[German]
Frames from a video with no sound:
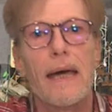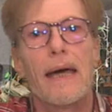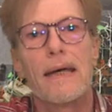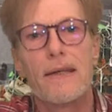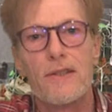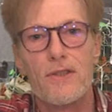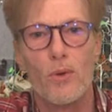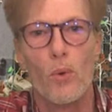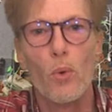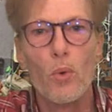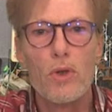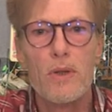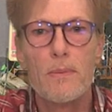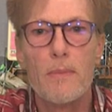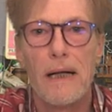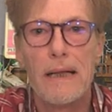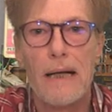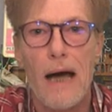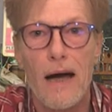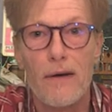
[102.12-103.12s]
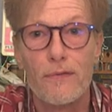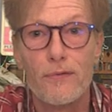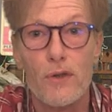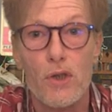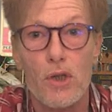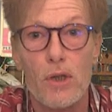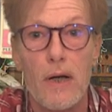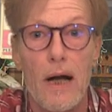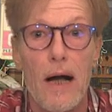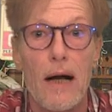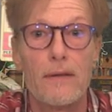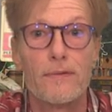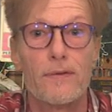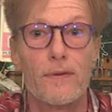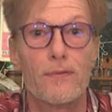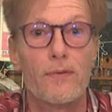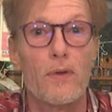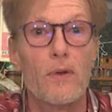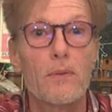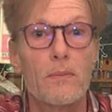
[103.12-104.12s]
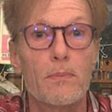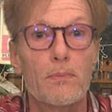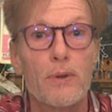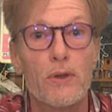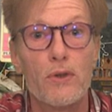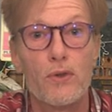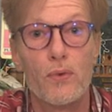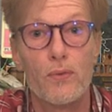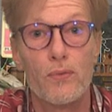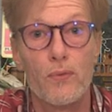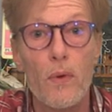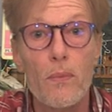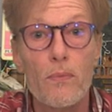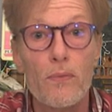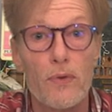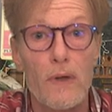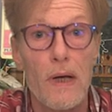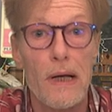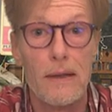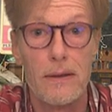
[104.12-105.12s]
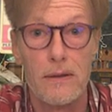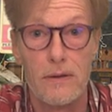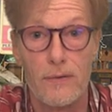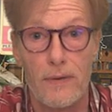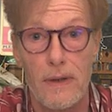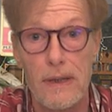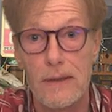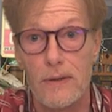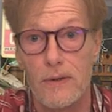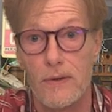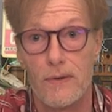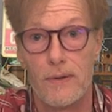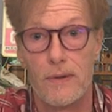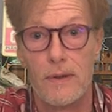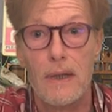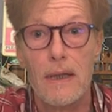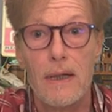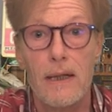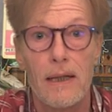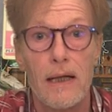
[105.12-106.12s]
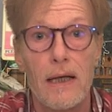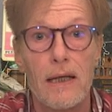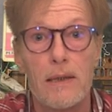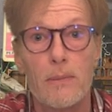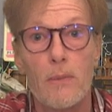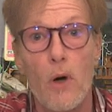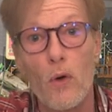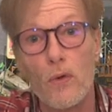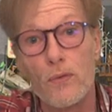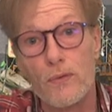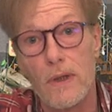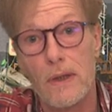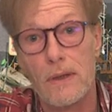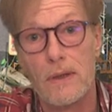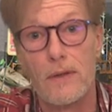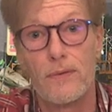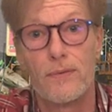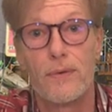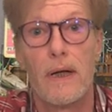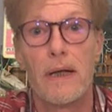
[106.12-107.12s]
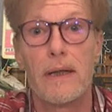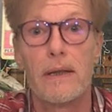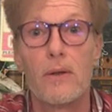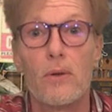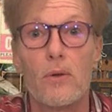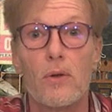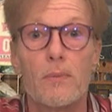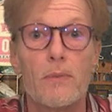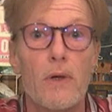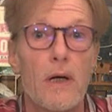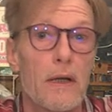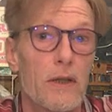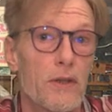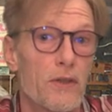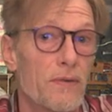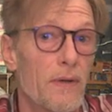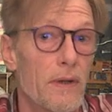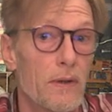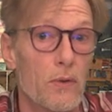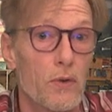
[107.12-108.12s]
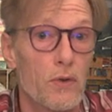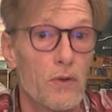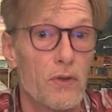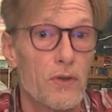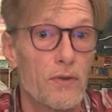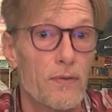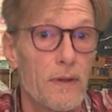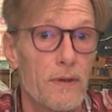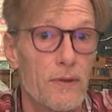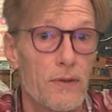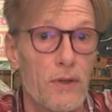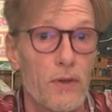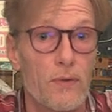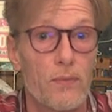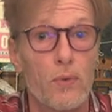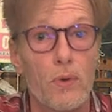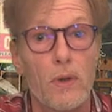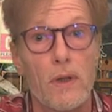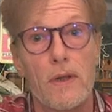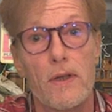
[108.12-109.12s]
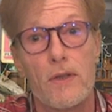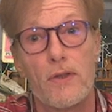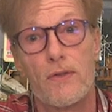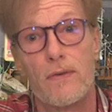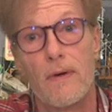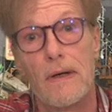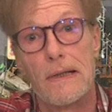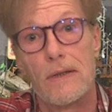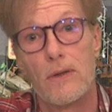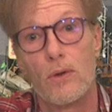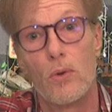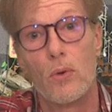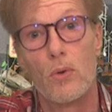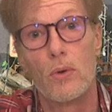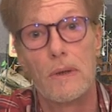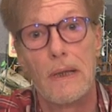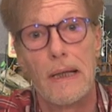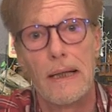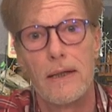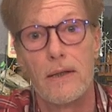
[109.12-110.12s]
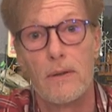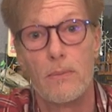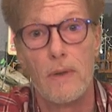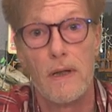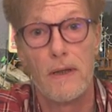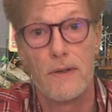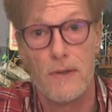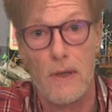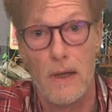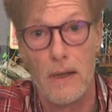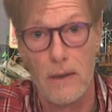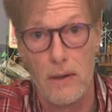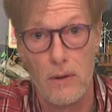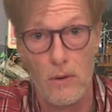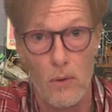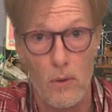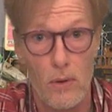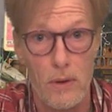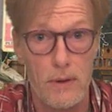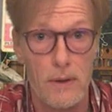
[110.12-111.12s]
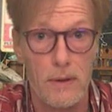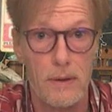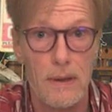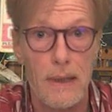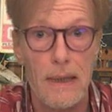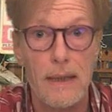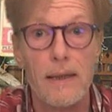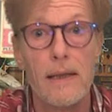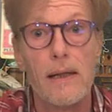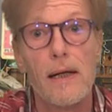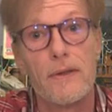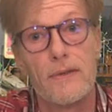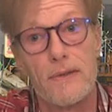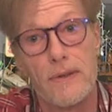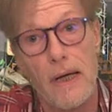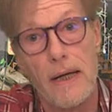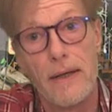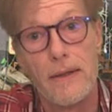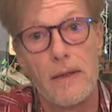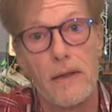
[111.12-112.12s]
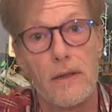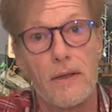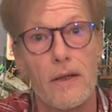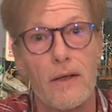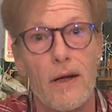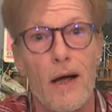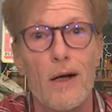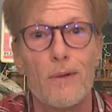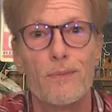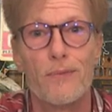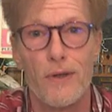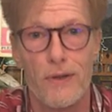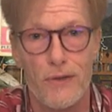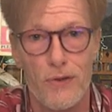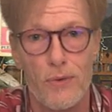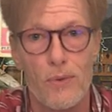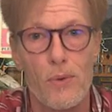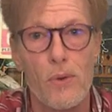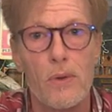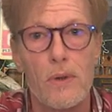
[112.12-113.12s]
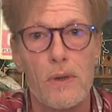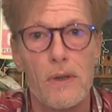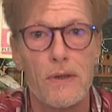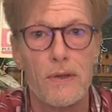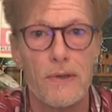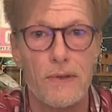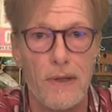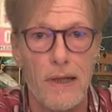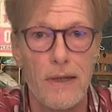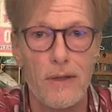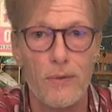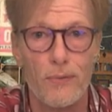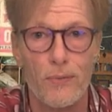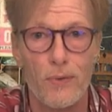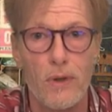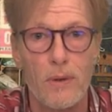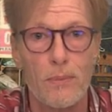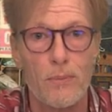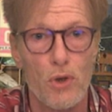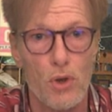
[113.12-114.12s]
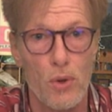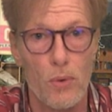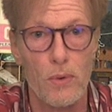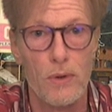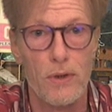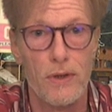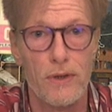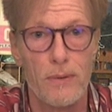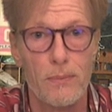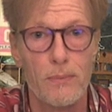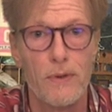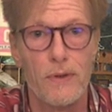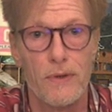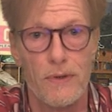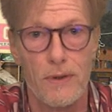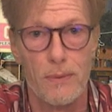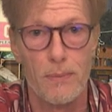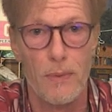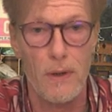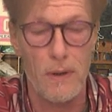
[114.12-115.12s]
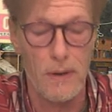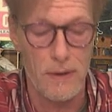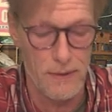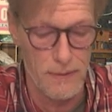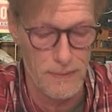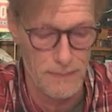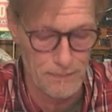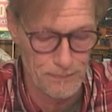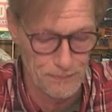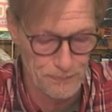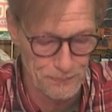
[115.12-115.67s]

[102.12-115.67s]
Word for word: Es droht ihm eine Haftstrafe von bis zu fünf Jahren Gefängnis. Nach dem Auftakt der Verhandlungen im Jahre 2020 wurde die zweite Runde Ende März eingeläutet, die letztendlich ein halbwegs glückliches Ende für den Beschuldigten mit sich brachte.